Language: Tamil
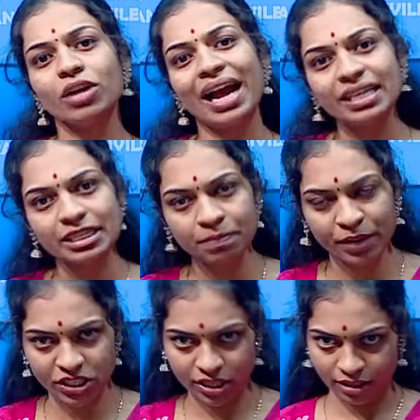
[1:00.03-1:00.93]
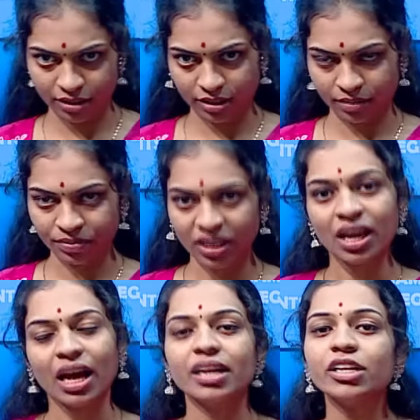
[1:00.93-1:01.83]
ஒரு ஆன்டிசிபேஷன் இருந்தது
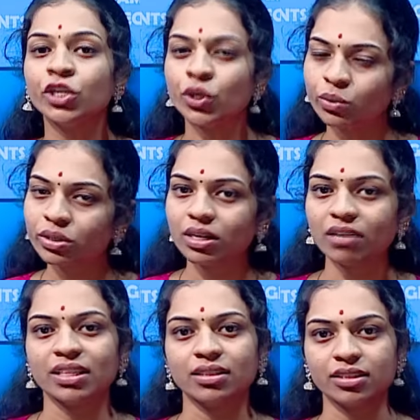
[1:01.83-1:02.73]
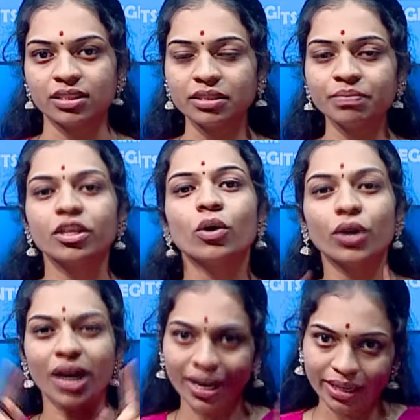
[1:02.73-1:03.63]
ஆனால் நியூஸில் வந்துச்சு
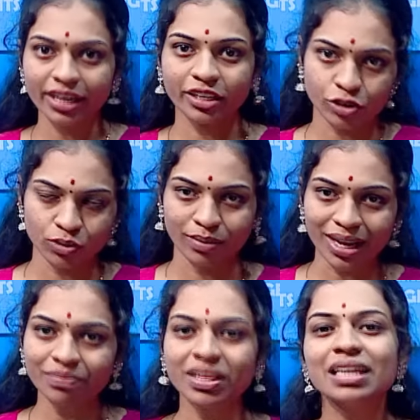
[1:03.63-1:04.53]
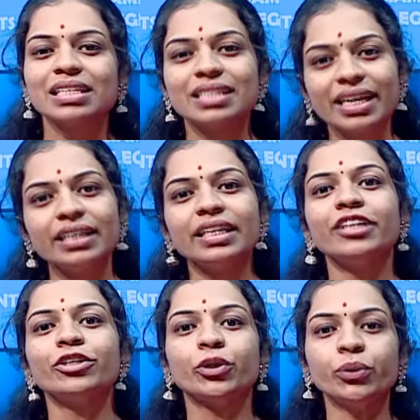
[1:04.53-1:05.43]
ஒரு ஆர்டிக்கல் சும்மா
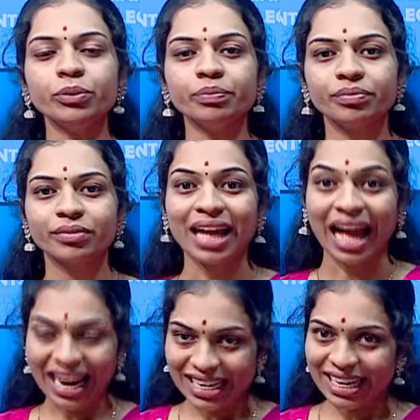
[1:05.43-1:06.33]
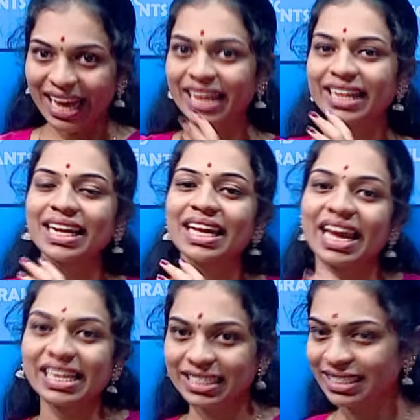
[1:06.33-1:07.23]
சென்டர் டு அன்லைக்லி
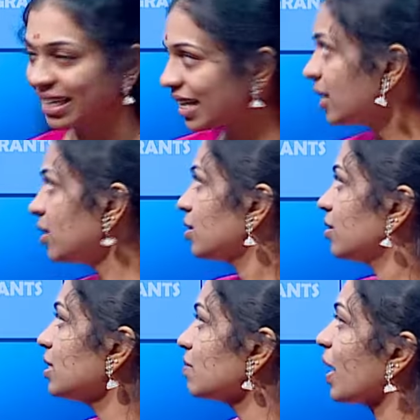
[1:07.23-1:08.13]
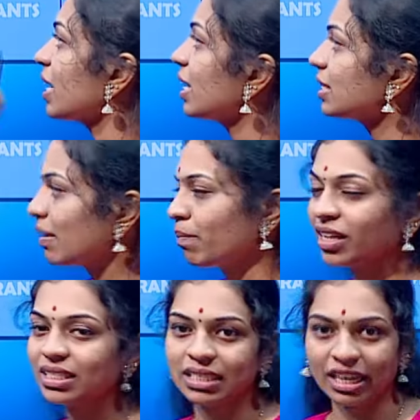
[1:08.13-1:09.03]
எக்ஸ்டெண்ட் திஸ் மகிழா
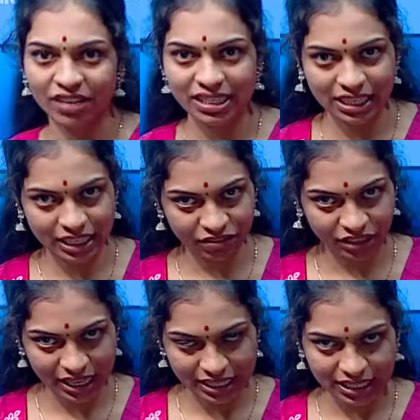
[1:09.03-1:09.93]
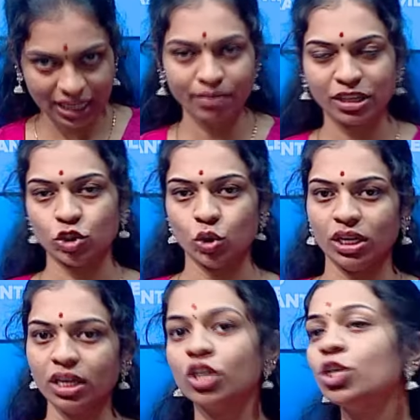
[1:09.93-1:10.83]
சம்மான் சேவிங் சர்டிஃபிகேட் ஸ்கீம்னு
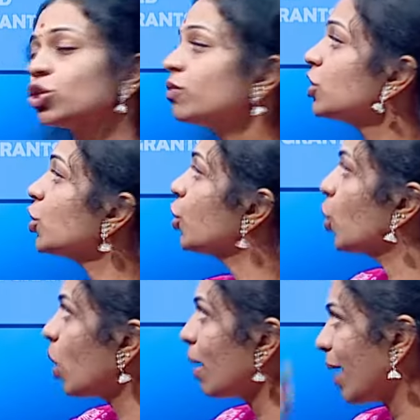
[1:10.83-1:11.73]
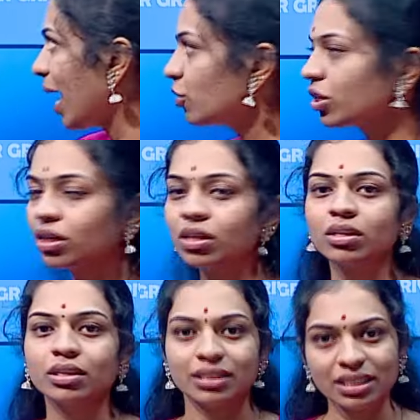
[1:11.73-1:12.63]
சொல்லி ஸோ வி ஷுட் நோ அபவுட்
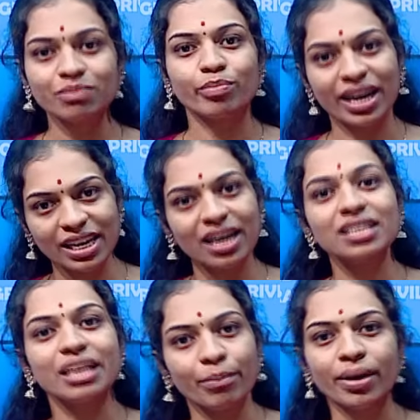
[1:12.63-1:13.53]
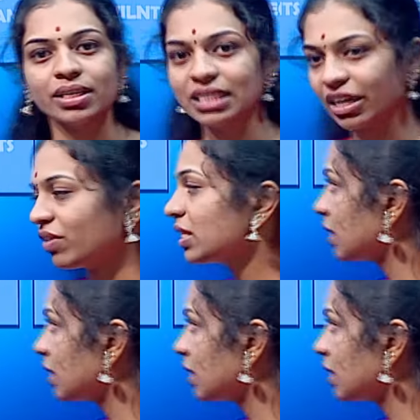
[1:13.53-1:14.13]
திஸ் மகிழா சம்மான் சேவிங்